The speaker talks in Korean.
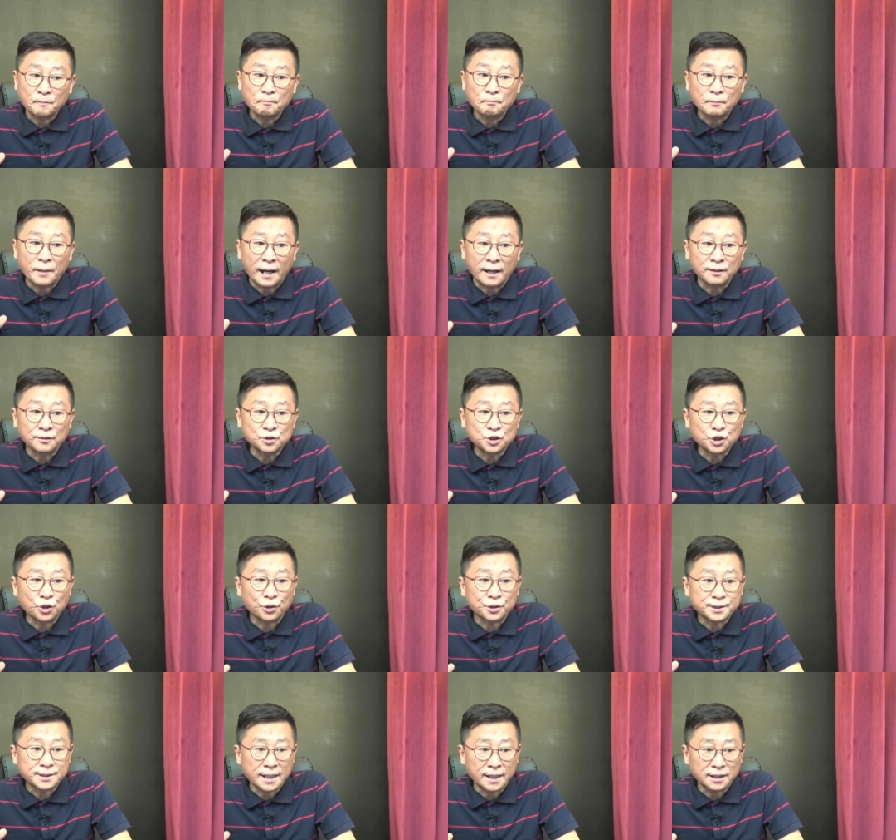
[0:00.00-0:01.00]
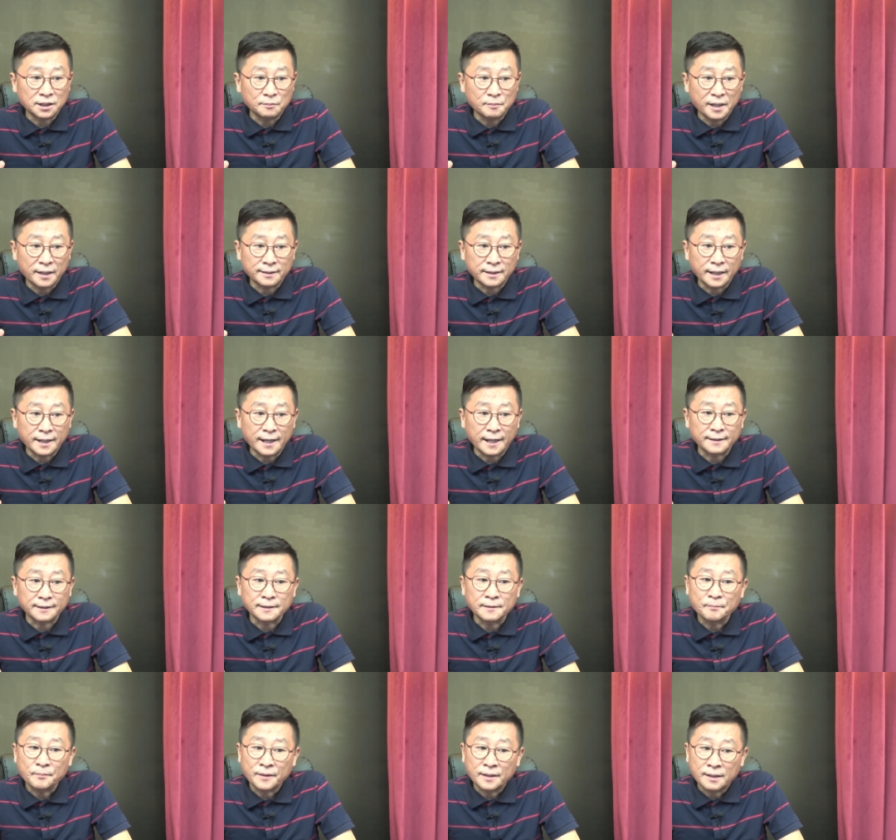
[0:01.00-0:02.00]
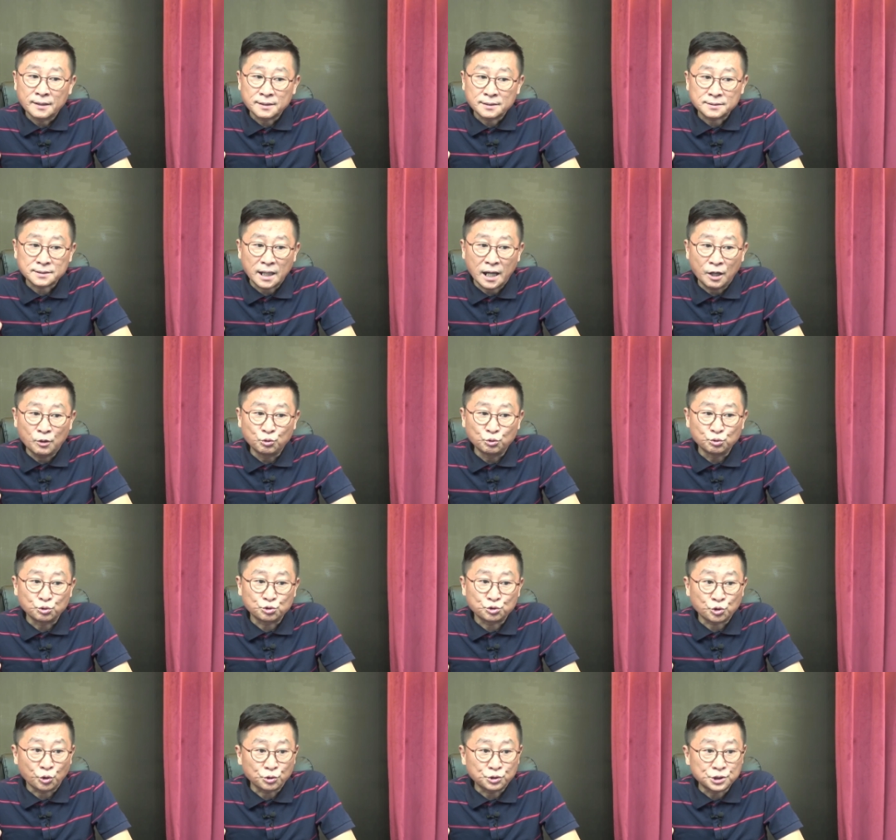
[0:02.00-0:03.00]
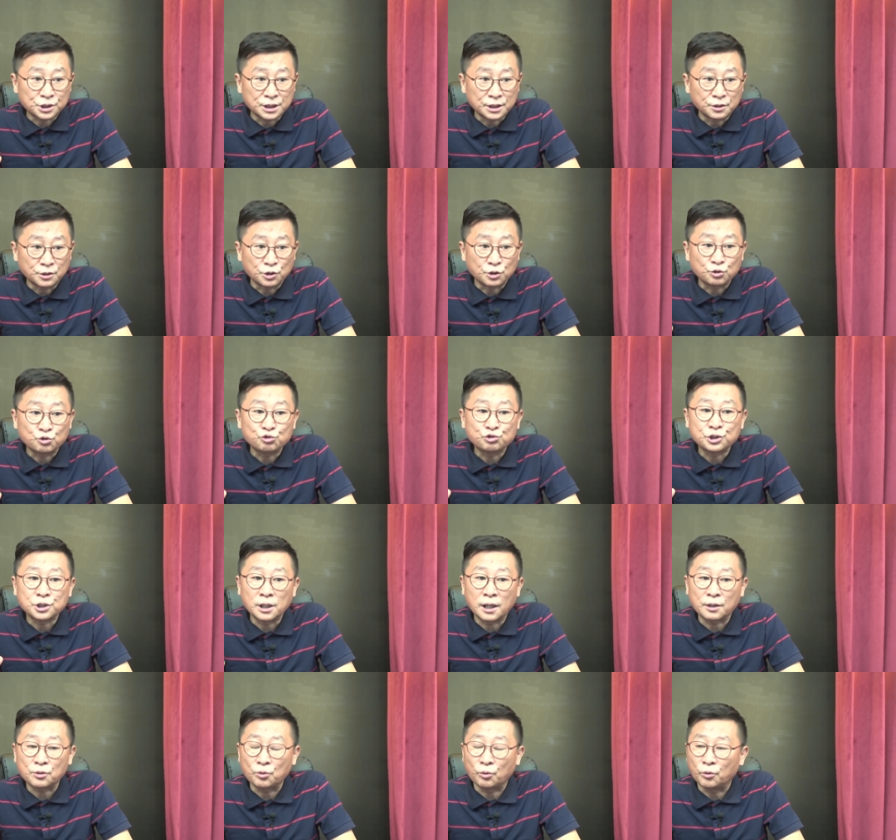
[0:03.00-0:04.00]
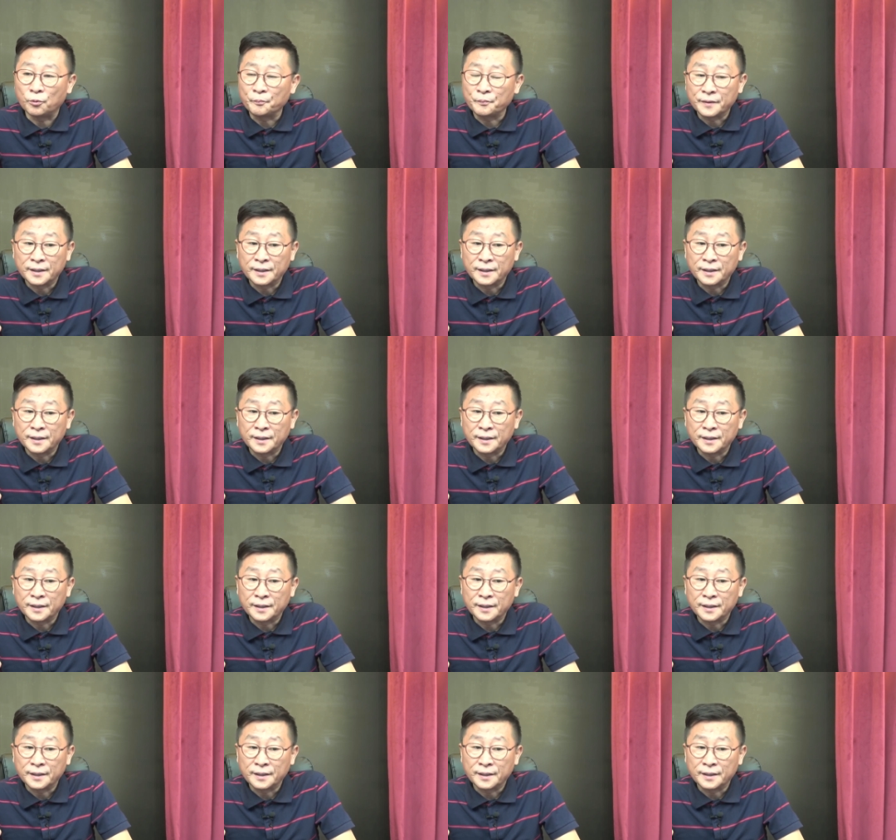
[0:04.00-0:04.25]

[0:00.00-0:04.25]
방저 책임에 대한 사후 조치를 취하고